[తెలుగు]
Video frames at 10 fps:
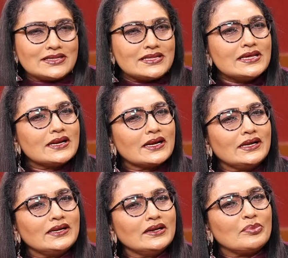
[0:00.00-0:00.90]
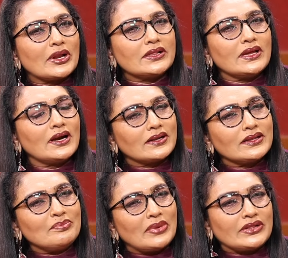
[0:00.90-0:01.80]
చీర కట్టిన ప్రతి
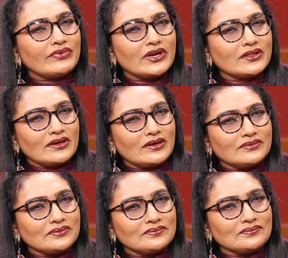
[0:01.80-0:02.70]
ఆడది పతివరిత కాదు